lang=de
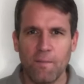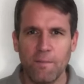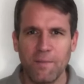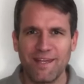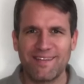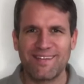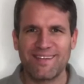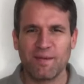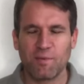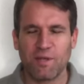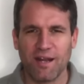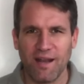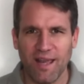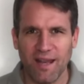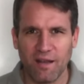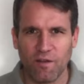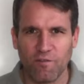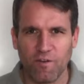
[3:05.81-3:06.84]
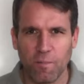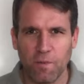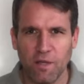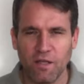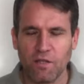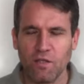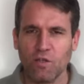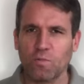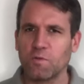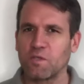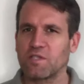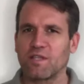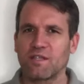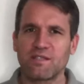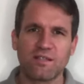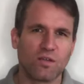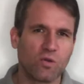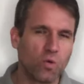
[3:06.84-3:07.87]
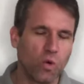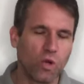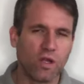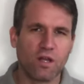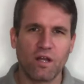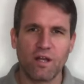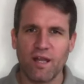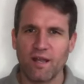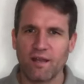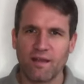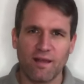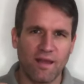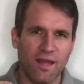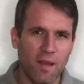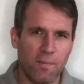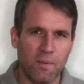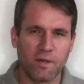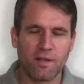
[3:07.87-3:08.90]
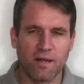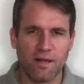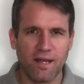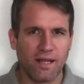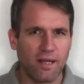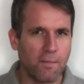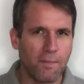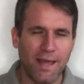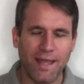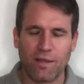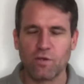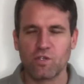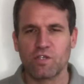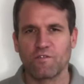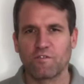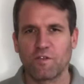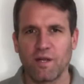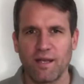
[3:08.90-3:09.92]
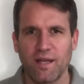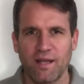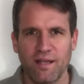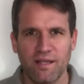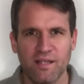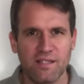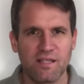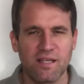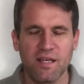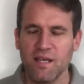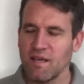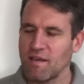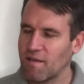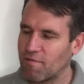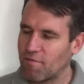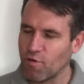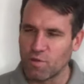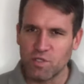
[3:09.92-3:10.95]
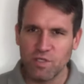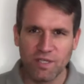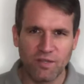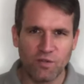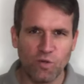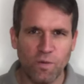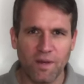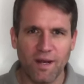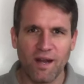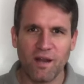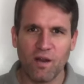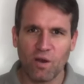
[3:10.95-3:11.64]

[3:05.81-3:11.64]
mit dem Kalender verbinden, ob das jetzt der Google-Kalender, Apple-Kalender, Microsoft-Kalender ist, funktioniert überall.